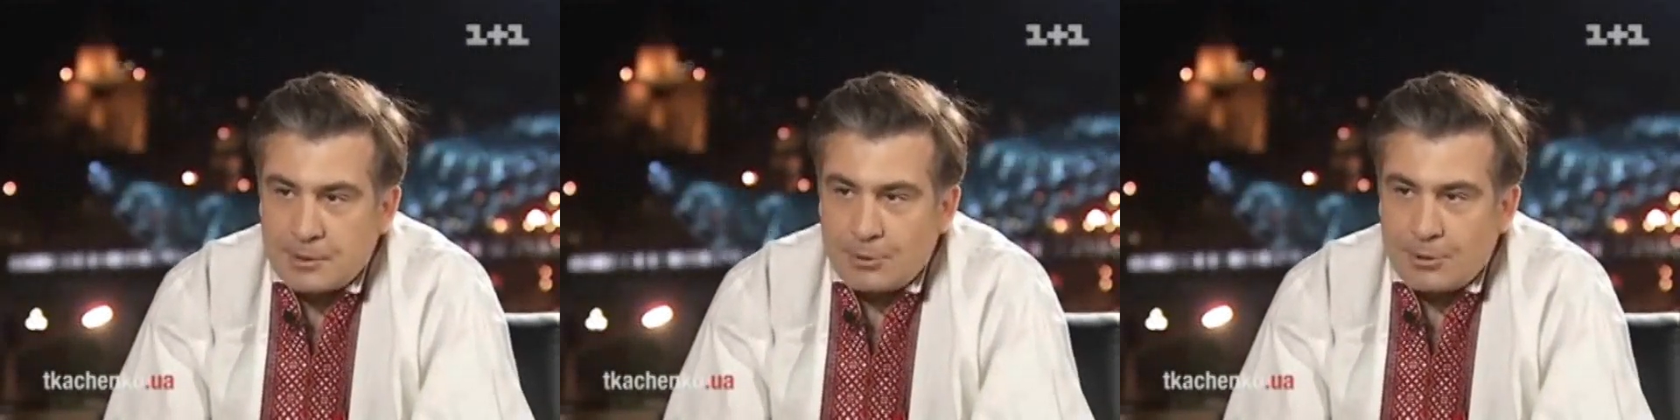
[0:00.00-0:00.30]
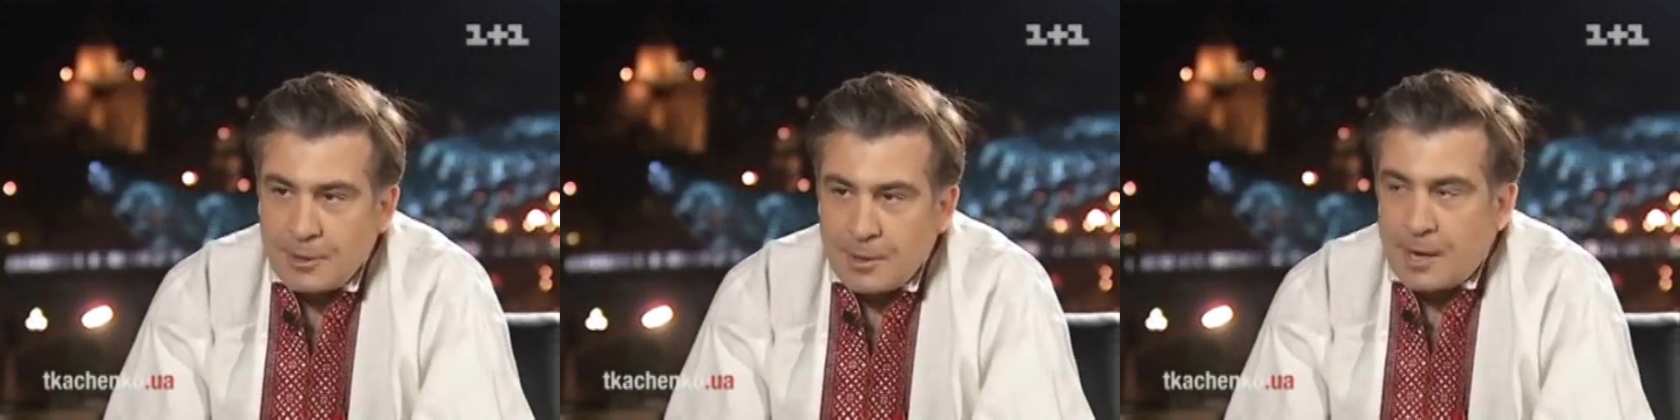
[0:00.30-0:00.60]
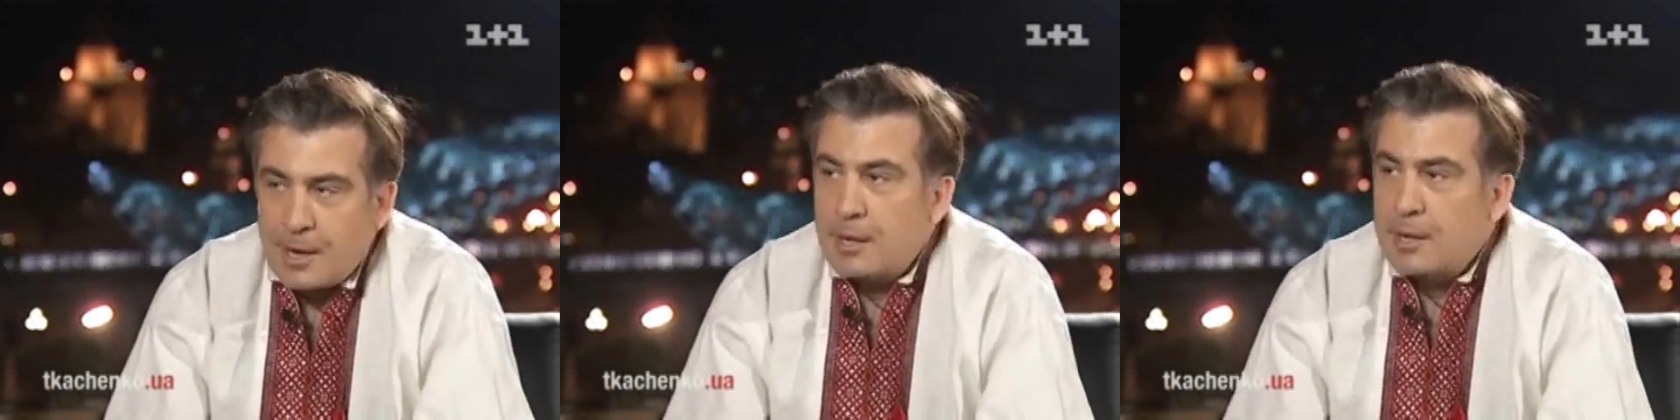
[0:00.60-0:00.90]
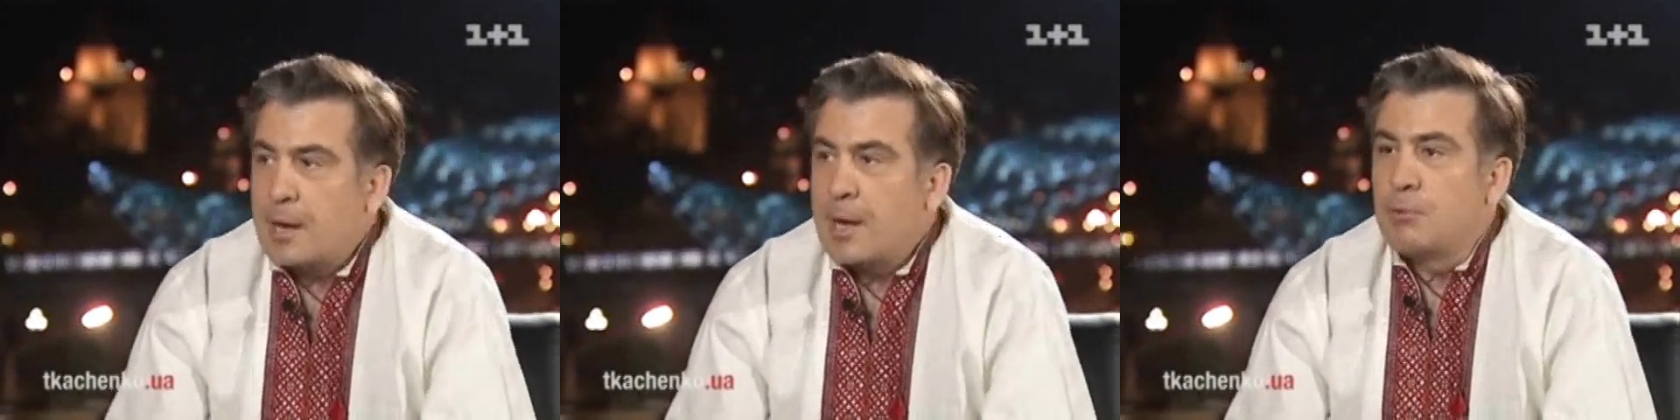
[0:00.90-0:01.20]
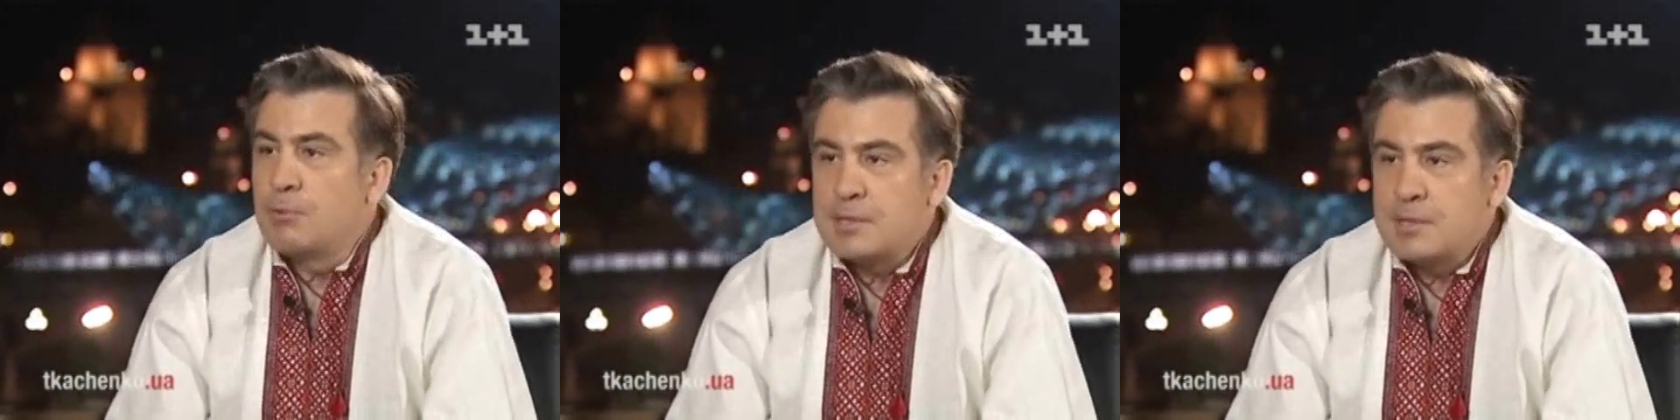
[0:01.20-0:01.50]
Но а какая
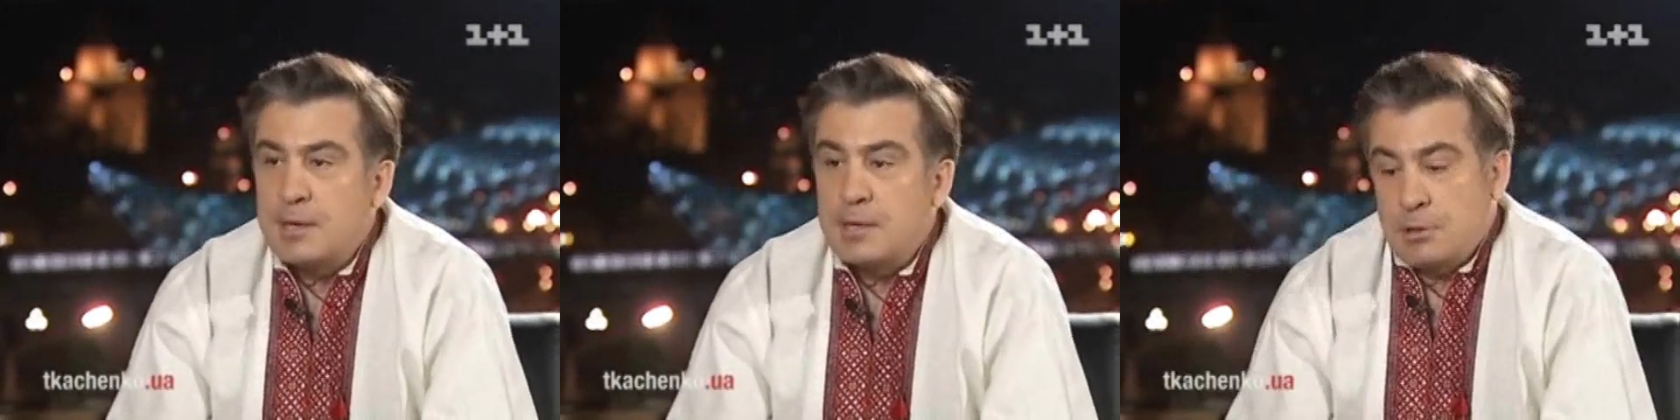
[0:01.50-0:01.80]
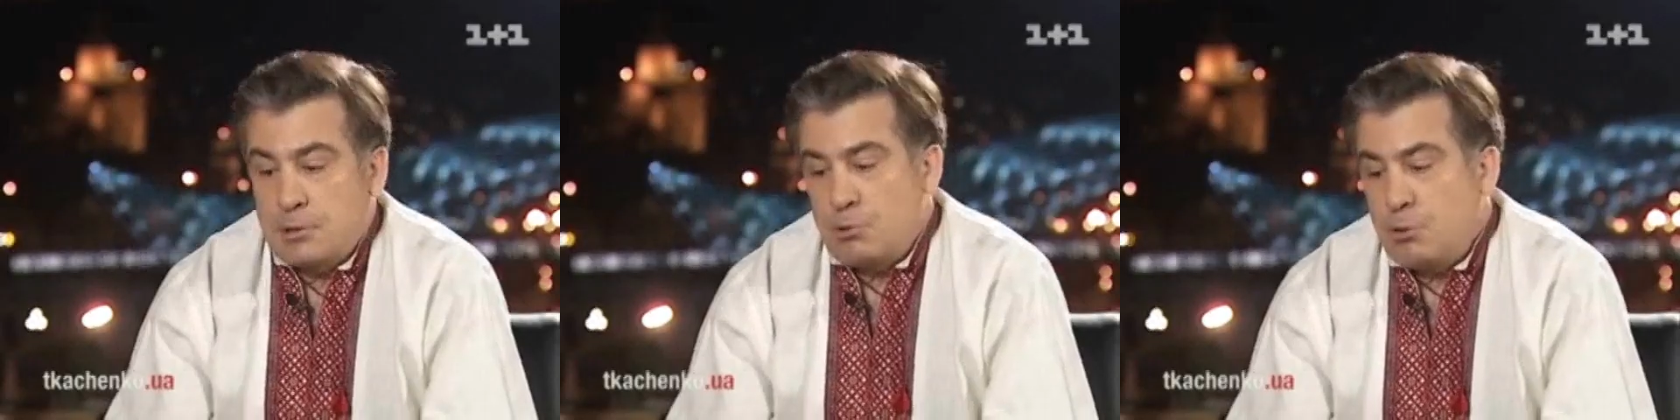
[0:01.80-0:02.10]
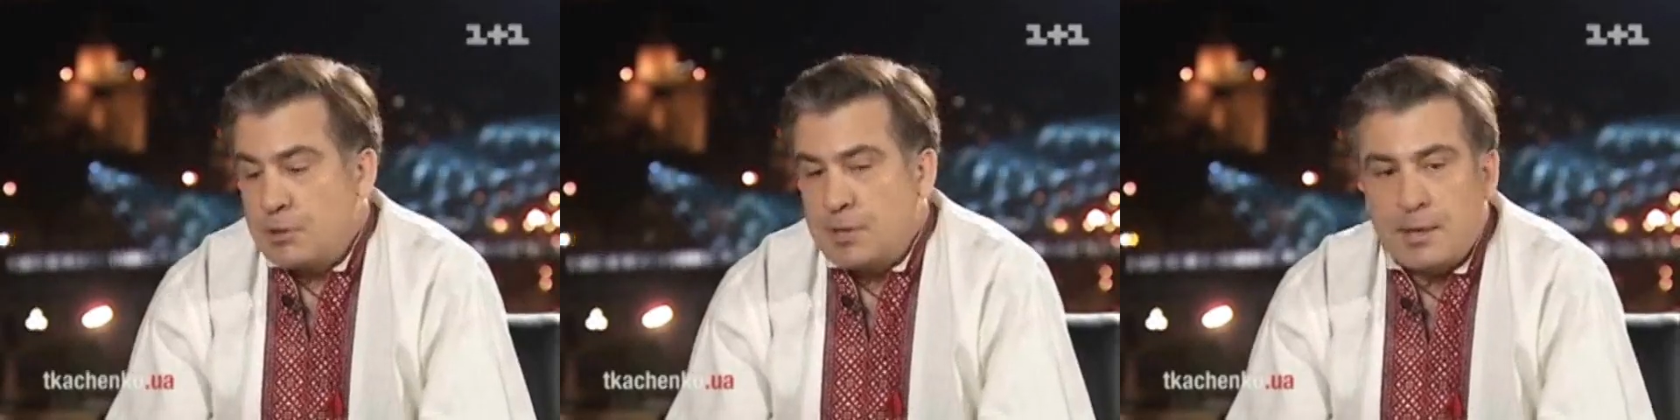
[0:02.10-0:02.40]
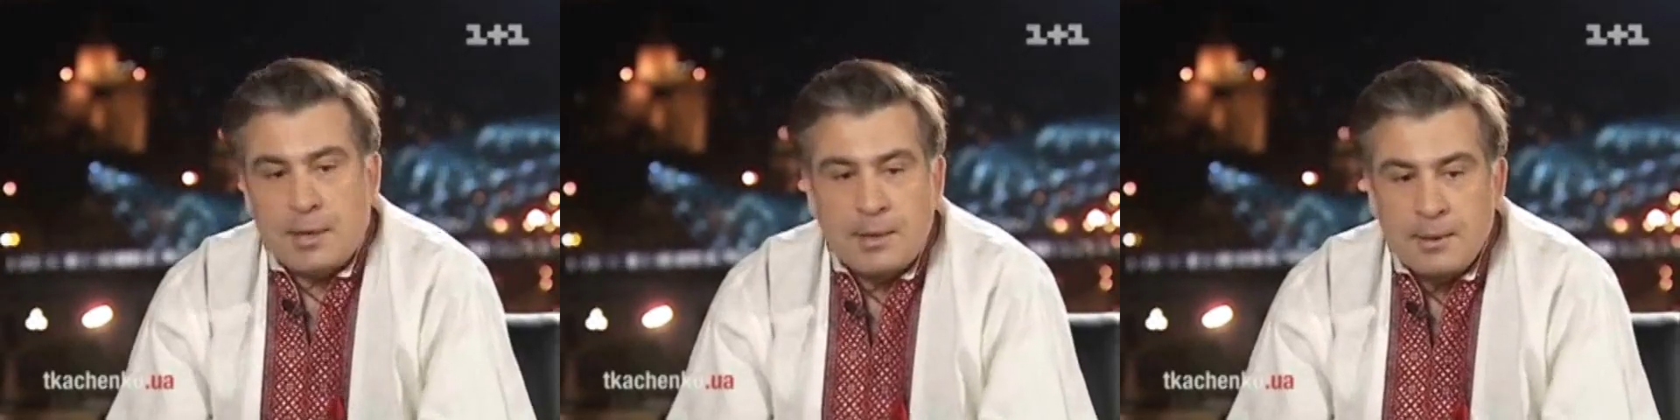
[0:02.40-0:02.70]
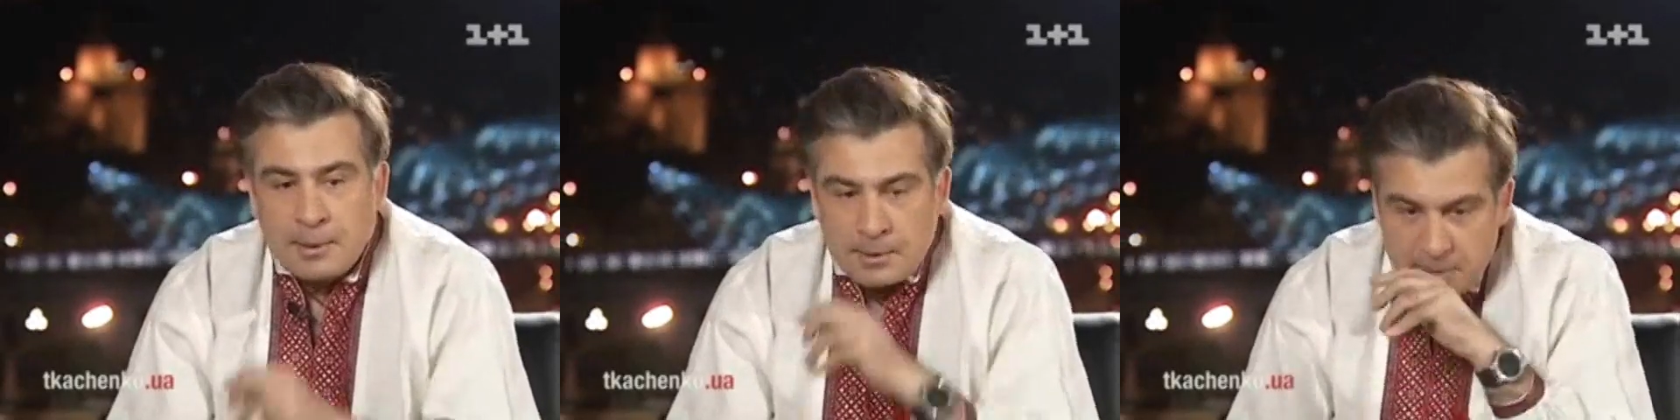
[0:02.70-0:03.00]
у нас альтернатива? С другой стороны,
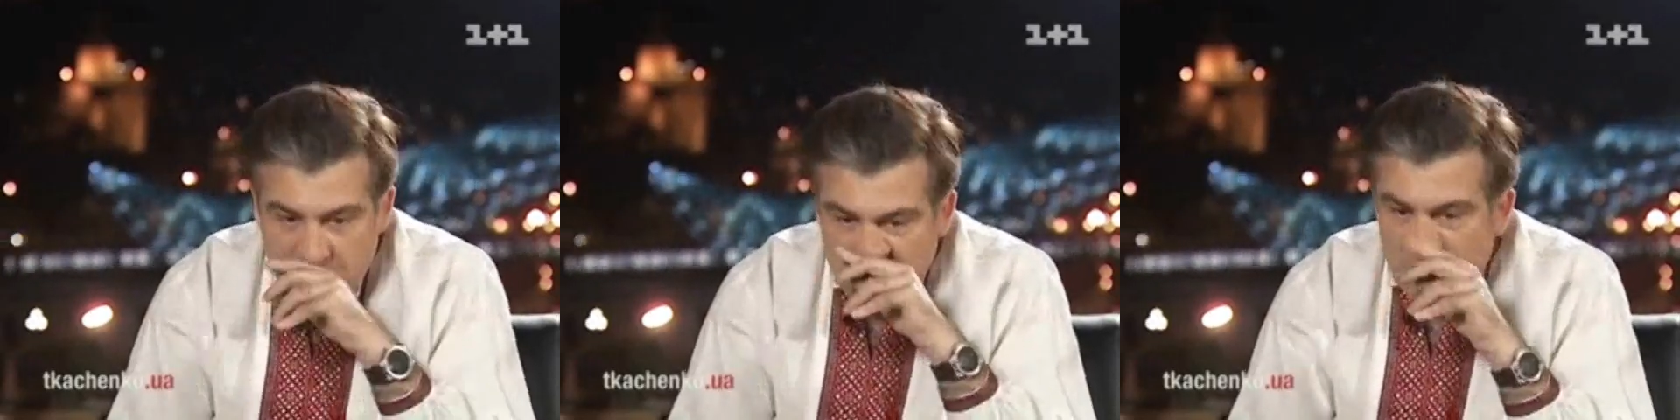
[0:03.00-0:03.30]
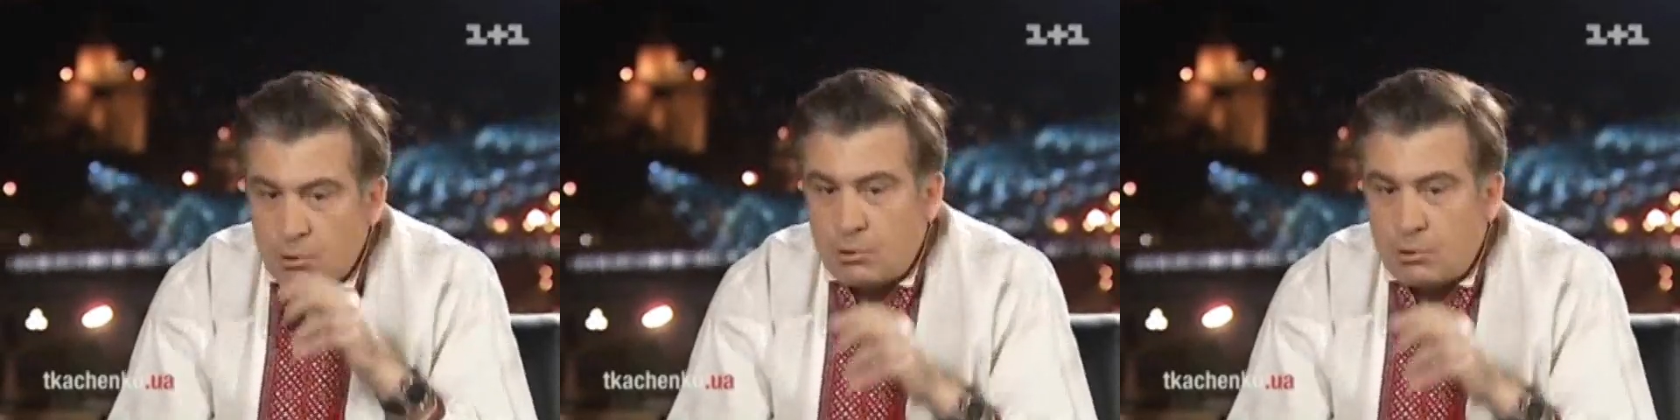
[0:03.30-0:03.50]
никто